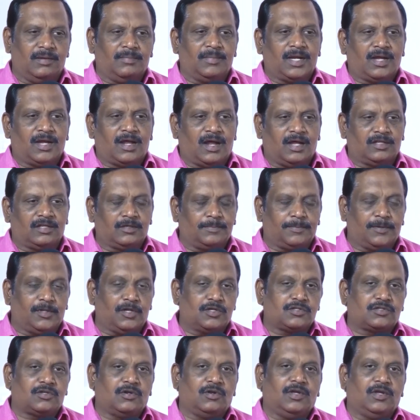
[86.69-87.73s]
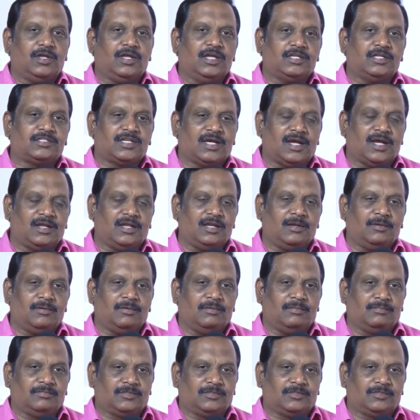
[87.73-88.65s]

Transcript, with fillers: మన ఆంధ్రప్రదేశ్ లో ఏ ఛానల్